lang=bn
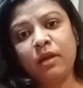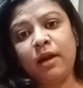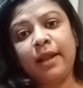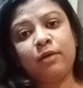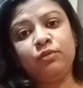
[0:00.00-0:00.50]

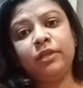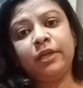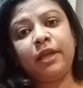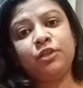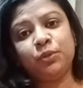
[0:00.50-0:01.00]
আর এখন
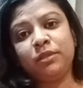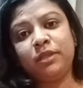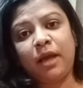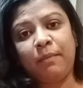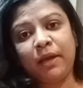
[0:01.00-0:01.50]
থেকে
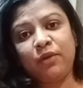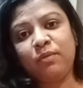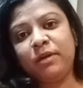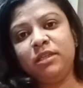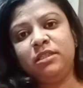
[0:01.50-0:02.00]
সত্যি আমাকেও
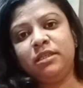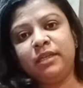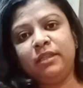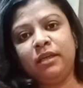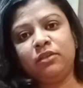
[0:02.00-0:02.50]
আমার
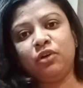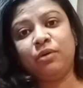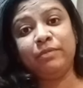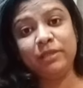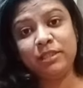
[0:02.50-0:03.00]
নিজেরটাই দেখতে
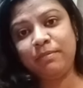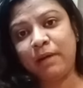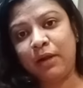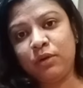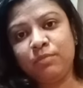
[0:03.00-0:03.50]
হবে নিজের
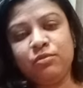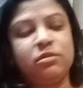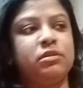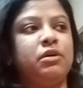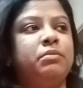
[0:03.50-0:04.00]
ভালোটা
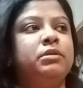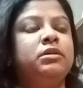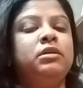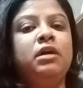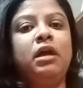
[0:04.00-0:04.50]
বুঝতে হবে
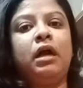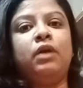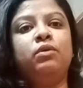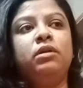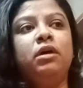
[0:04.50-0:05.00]

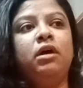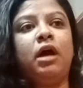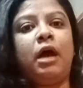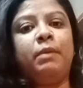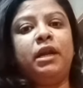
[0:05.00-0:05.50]
কারণ
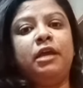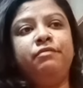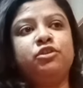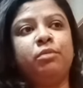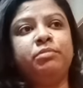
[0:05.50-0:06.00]
আমার
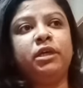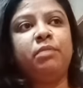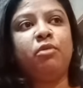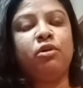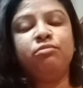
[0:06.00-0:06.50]
লাইফে সব থেকে
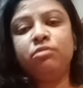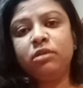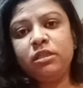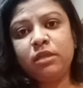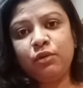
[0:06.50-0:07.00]
বড় ভুল
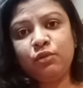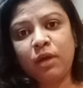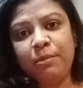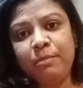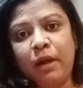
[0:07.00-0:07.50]
কী জানো তো
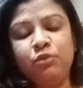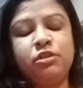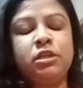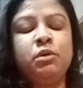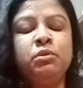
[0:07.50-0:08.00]
আমি
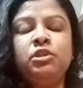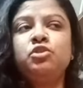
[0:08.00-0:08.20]
মানুষকে অতি